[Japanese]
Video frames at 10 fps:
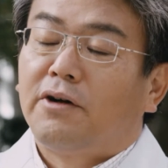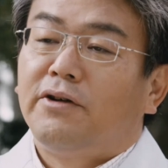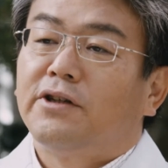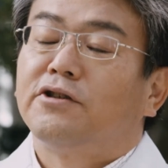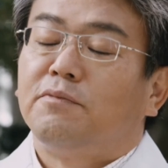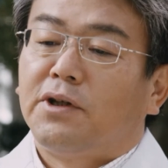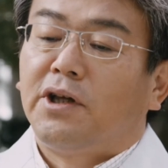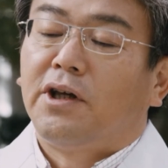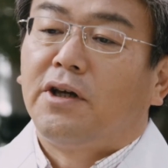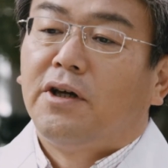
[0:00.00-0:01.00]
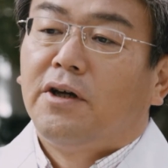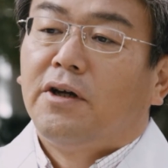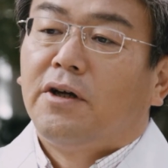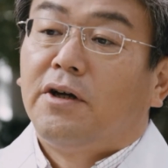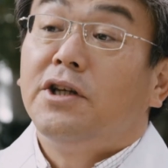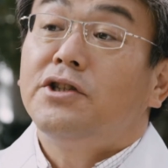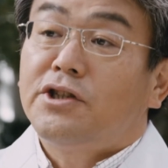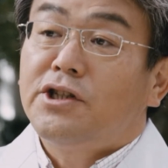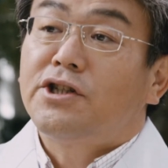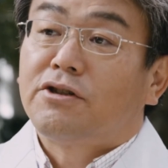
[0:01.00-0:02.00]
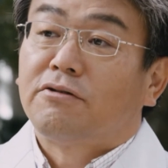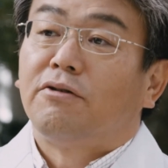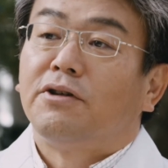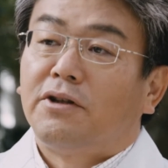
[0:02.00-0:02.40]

春休みに臨時実習といっ